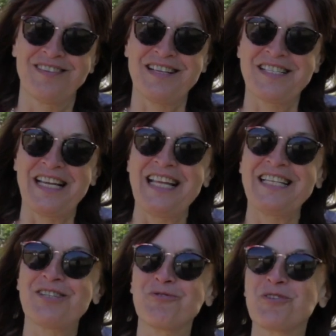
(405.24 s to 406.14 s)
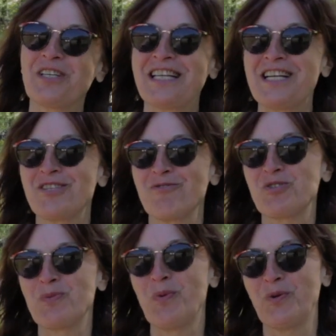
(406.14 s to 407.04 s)
Dass der Händedruck nicht ganz
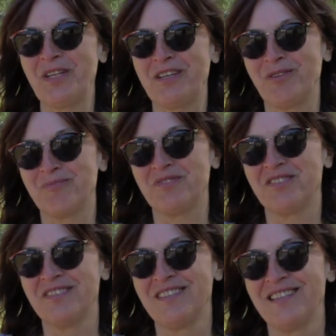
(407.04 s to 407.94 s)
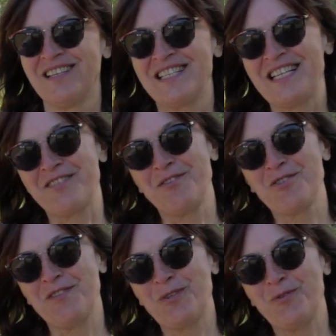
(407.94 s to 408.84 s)
aus der Mode kommt. Dass wir
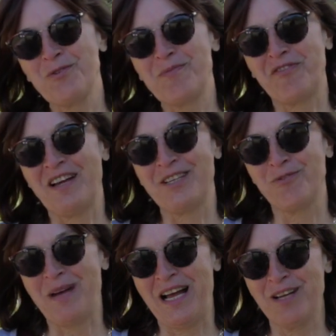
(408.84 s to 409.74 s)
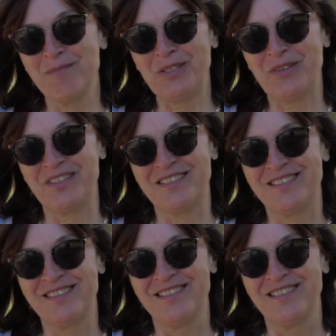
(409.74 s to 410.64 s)
uns wieder unbefangen umarmen
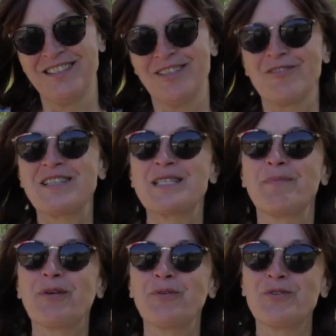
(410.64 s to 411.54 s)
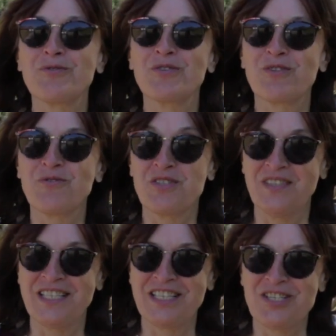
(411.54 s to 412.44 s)
können und dass der Begrüßungskuss
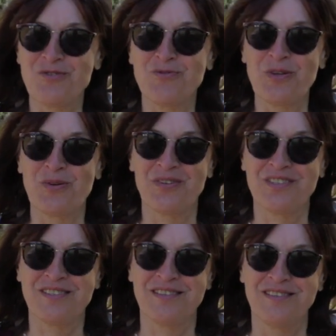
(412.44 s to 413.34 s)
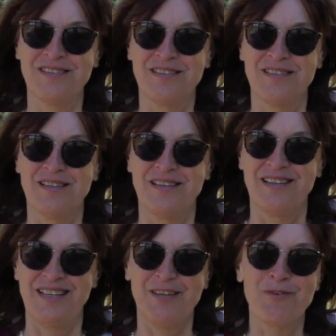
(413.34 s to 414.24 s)
wieder dazugehört.
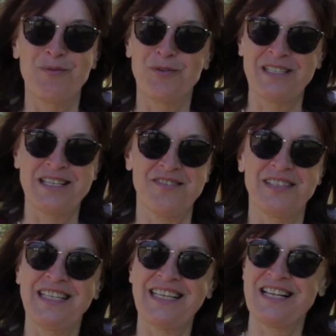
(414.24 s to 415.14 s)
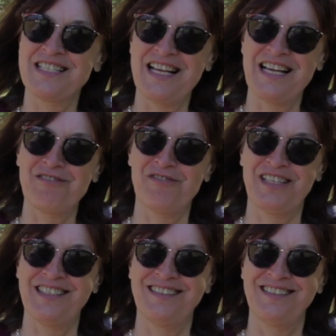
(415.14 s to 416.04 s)
Ich vermute, das wird nicht ganz einfach.